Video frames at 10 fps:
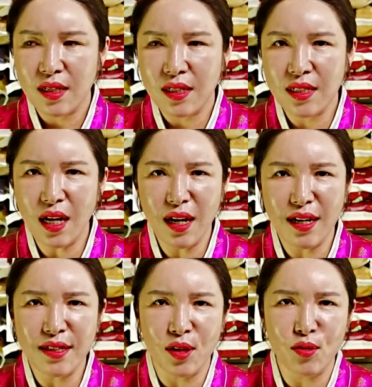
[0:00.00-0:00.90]

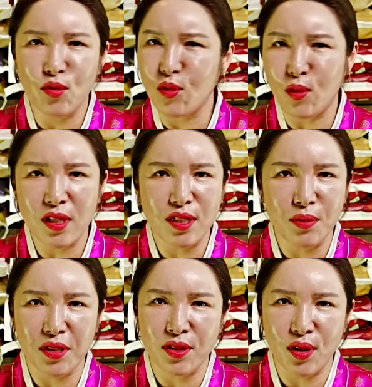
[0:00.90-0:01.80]
이상한 대로 눈
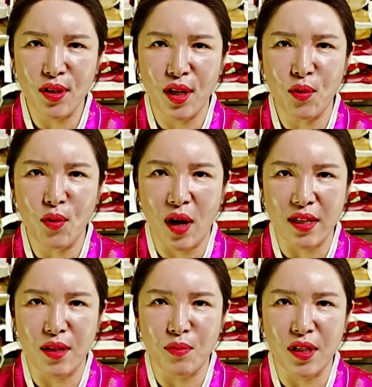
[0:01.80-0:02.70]
돌리시면 절대로 안
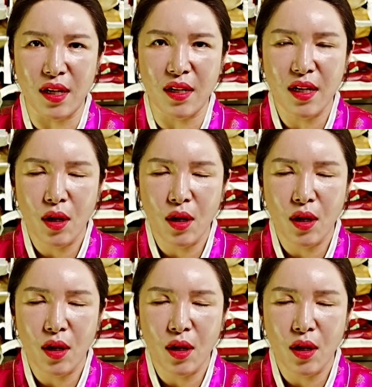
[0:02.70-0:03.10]
됩니다.